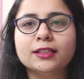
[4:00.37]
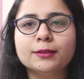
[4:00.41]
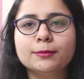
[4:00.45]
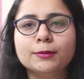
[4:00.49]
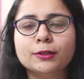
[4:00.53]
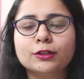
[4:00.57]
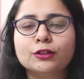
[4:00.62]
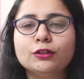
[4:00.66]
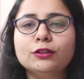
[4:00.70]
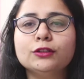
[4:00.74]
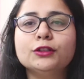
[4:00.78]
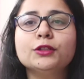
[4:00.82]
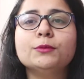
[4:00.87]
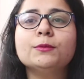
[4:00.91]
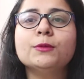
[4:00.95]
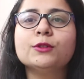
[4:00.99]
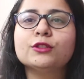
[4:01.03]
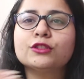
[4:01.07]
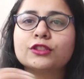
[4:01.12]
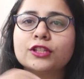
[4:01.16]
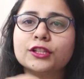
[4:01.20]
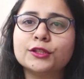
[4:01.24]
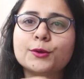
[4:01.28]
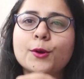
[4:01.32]
थी बिल्कुल तो मैं
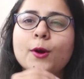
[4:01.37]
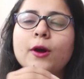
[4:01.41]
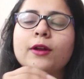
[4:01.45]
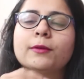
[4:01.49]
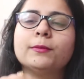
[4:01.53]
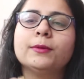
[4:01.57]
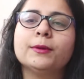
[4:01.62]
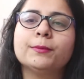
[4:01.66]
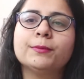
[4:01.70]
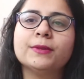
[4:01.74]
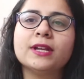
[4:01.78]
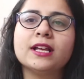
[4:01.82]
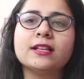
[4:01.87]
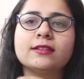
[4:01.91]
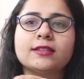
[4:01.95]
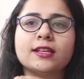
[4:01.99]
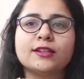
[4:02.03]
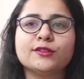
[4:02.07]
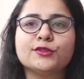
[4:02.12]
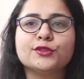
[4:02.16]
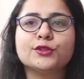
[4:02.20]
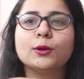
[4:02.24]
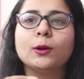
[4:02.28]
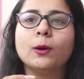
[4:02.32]
उसके अंदर और भी अपने
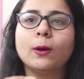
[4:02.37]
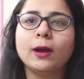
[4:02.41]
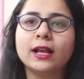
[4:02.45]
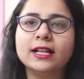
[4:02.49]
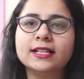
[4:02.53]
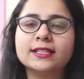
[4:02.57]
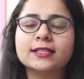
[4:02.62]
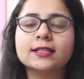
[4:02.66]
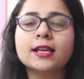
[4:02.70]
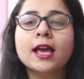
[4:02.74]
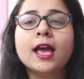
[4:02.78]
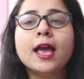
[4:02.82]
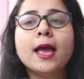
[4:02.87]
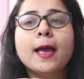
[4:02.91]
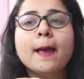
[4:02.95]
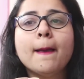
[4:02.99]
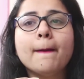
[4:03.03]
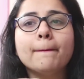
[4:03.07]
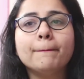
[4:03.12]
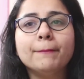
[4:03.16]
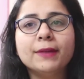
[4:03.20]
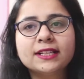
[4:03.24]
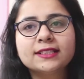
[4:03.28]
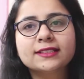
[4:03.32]
असेंशियल ऑयल्स
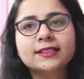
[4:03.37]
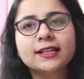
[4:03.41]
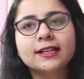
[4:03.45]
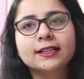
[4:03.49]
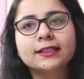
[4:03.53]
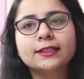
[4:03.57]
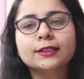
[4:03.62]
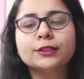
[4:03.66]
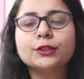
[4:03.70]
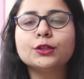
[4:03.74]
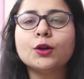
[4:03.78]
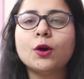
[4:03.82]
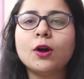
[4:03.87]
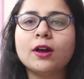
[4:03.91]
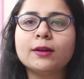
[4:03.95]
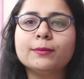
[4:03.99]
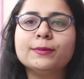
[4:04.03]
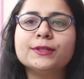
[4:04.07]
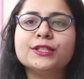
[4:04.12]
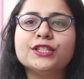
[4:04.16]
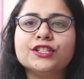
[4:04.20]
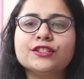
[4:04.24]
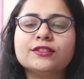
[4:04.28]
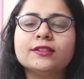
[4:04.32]
मिक्स करती थी और
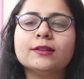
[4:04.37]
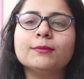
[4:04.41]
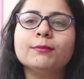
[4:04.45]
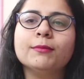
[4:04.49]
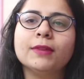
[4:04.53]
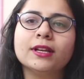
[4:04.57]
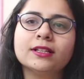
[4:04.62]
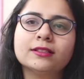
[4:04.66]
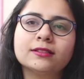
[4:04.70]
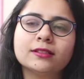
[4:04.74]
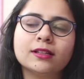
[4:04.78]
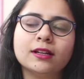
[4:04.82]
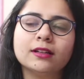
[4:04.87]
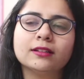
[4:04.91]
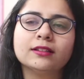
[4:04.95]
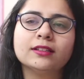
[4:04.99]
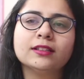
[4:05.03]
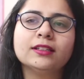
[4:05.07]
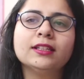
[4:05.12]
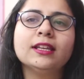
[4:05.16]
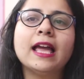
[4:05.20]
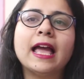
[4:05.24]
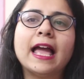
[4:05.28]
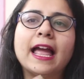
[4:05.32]
भी चीज़ें मिक्स
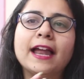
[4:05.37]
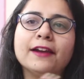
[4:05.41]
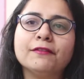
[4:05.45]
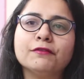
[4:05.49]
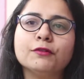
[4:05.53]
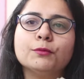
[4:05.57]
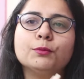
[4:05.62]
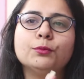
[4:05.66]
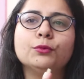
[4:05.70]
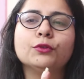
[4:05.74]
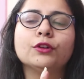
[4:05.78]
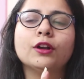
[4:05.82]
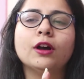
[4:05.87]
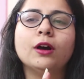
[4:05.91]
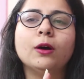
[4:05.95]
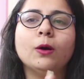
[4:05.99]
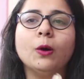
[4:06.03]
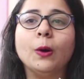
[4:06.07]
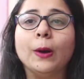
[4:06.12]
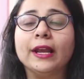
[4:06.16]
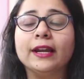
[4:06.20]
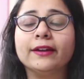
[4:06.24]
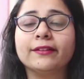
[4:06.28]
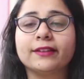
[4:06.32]
करती थी एंड वो पूरा
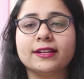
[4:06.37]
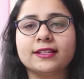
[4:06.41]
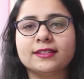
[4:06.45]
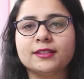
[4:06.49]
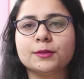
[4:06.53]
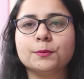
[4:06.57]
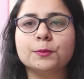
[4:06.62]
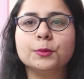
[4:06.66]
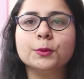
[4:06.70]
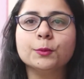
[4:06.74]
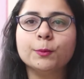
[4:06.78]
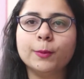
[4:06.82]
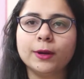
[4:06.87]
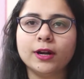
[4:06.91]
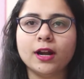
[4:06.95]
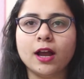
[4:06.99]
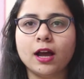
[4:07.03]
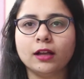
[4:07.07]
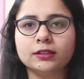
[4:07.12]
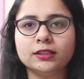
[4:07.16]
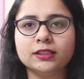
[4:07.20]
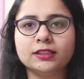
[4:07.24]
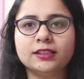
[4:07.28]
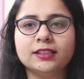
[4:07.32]
ऑयल ऑयल रेसिपी
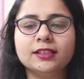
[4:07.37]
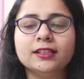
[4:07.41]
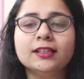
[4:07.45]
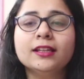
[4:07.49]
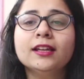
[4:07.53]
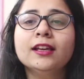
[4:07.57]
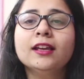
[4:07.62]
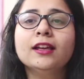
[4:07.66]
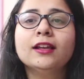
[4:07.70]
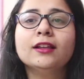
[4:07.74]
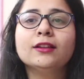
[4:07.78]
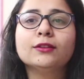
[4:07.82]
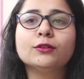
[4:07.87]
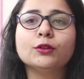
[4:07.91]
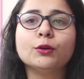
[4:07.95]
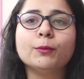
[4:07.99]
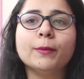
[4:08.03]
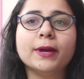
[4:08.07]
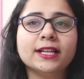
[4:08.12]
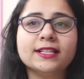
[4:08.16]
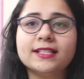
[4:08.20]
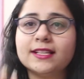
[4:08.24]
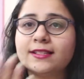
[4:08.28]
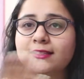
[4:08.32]
बनाती थी तो
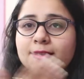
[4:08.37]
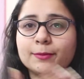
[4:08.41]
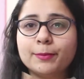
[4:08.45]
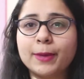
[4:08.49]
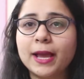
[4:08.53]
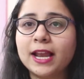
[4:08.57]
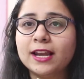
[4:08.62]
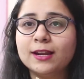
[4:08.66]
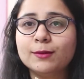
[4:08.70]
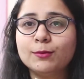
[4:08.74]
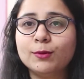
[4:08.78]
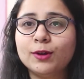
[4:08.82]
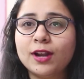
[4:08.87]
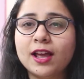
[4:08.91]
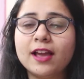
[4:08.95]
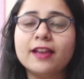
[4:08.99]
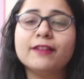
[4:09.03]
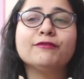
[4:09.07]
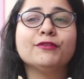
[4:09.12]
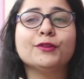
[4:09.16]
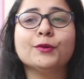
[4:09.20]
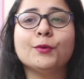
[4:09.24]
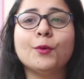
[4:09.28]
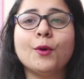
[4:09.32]
मैंने जैसे पहले बोला
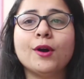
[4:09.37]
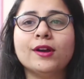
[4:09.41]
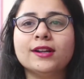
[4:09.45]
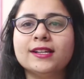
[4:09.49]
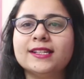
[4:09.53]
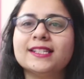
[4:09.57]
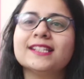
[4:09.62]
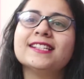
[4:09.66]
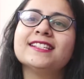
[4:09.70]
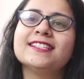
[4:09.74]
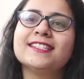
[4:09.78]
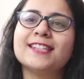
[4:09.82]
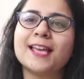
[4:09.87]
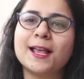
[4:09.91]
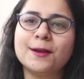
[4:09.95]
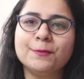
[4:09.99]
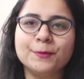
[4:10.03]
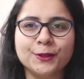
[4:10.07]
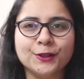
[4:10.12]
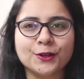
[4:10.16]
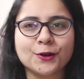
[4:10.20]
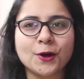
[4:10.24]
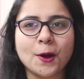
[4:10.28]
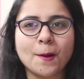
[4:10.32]
इफ़ यू वांट टेल
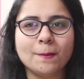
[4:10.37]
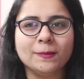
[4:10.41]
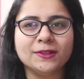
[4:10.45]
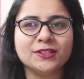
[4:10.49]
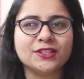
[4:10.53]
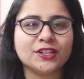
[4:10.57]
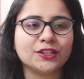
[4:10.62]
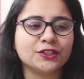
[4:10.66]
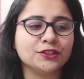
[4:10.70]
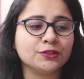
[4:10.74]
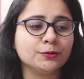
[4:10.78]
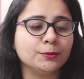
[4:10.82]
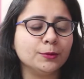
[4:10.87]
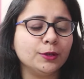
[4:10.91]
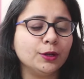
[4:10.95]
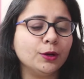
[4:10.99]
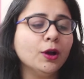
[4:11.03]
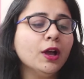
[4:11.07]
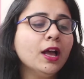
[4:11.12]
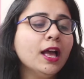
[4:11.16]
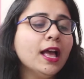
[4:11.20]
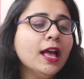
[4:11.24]
मी इन द कमेंट सेक्शन में लो